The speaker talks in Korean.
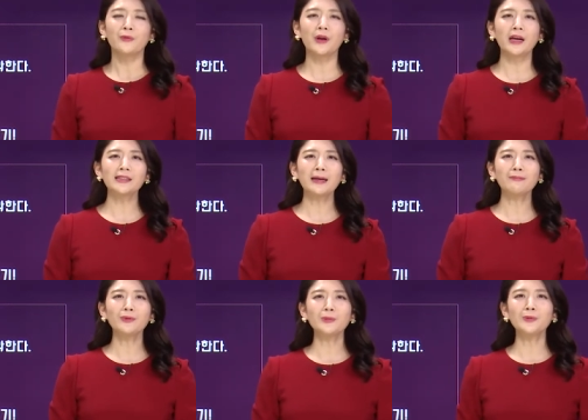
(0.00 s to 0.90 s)
우리가
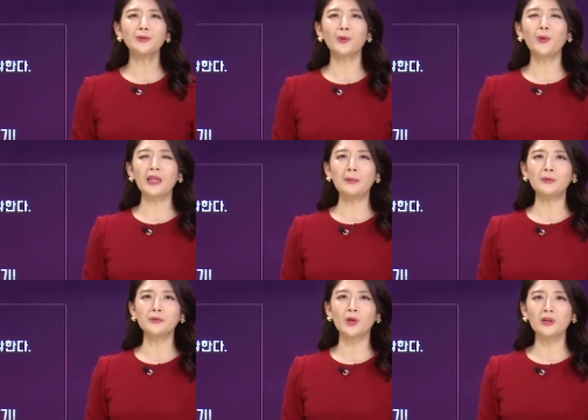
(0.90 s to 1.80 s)
삼부분도이
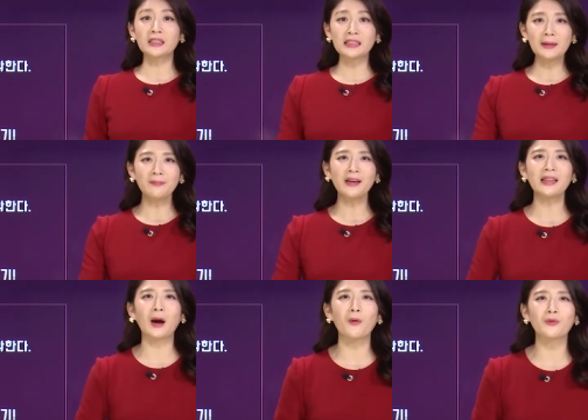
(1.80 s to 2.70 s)
부분처럼
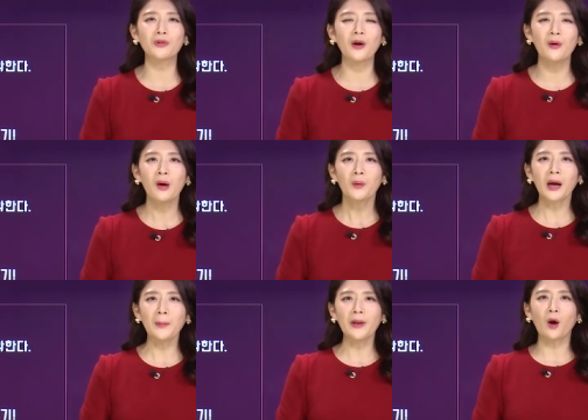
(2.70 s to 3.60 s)
그림만 나오고요.
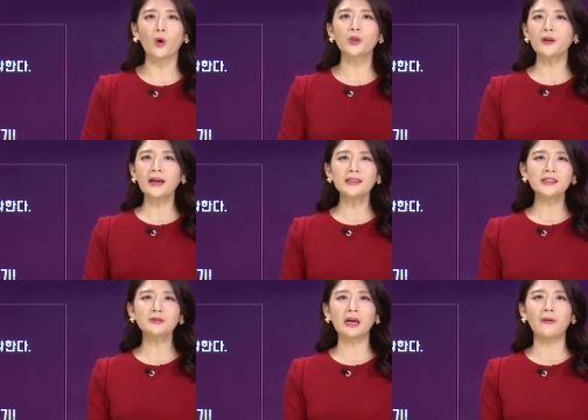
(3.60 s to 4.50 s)
화면에 어떤
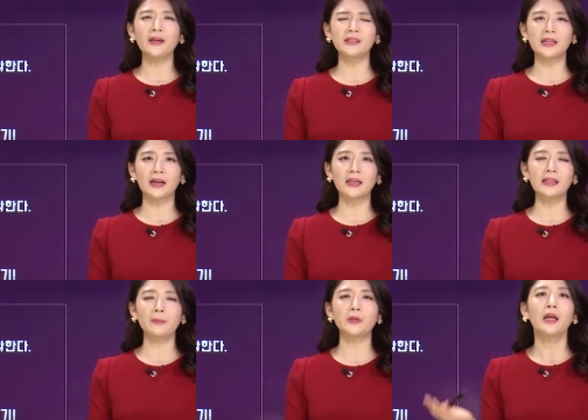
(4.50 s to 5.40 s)
한자도 나와 있지 않기
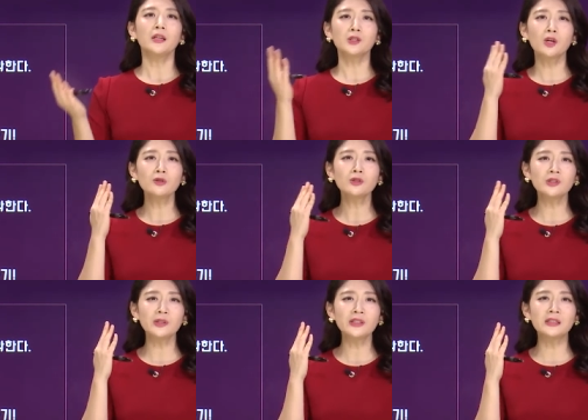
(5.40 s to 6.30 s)
때문에
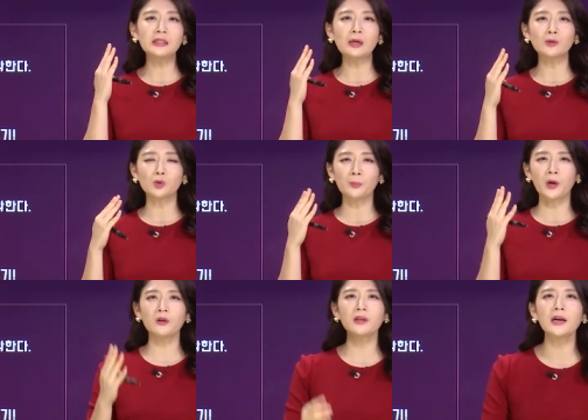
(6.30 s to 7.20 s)
청취 능력을 조금
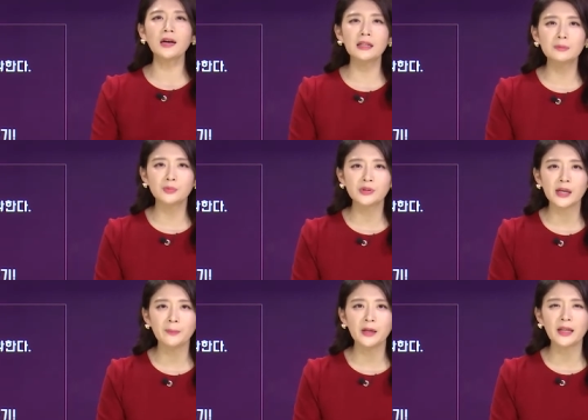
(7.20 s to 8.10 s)
평가하는
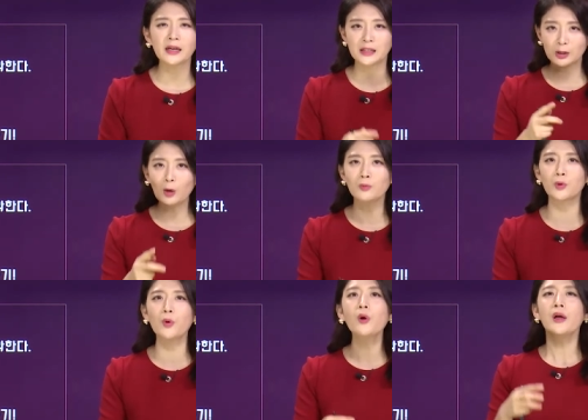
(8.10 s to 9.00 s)
문제입니다.
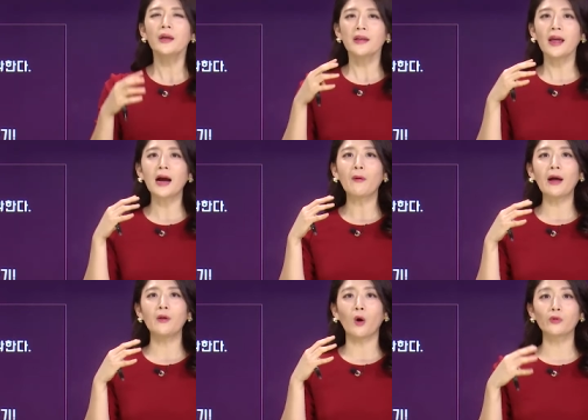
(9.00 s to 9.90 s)
그러므로 얘가
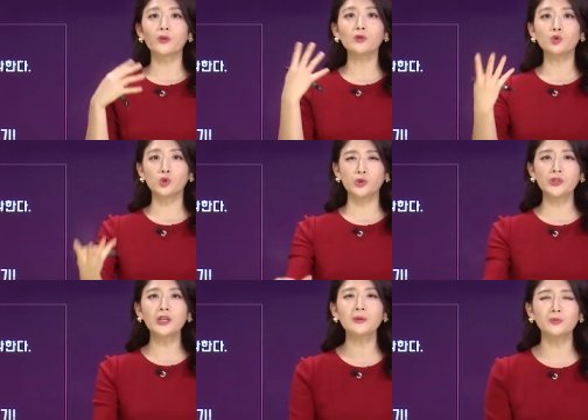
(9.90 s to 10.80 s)
과연 어떤
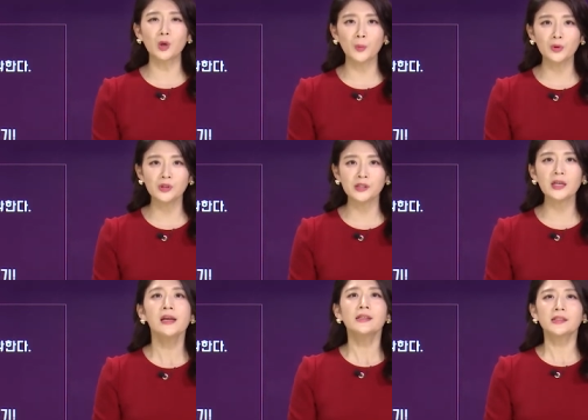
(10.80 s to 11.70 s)
주제를
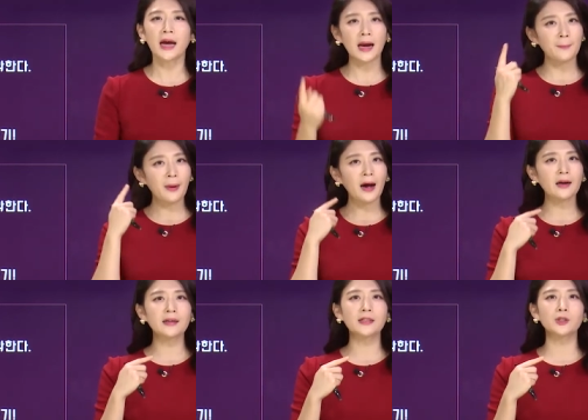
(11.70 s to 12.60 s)
물어보는지 잘
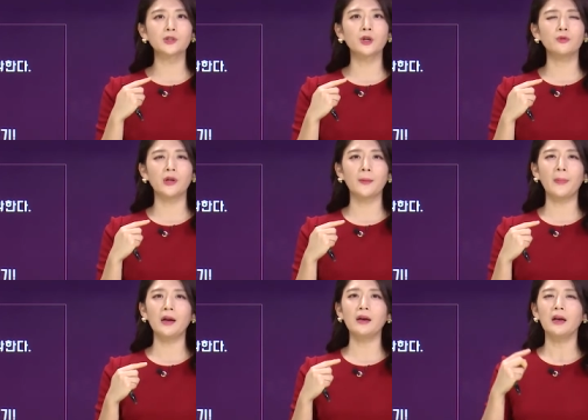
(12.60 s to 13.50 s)
파악을 하셔서 우리가
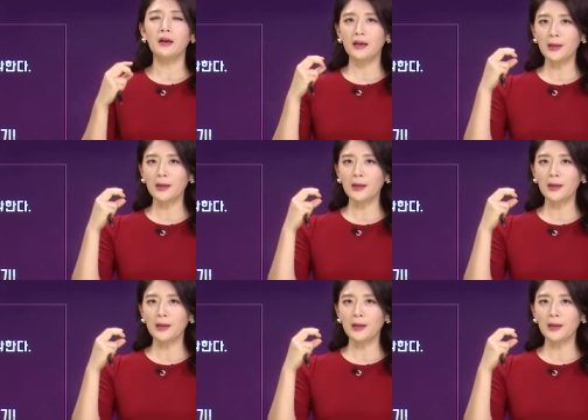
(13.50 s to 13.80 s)
빨리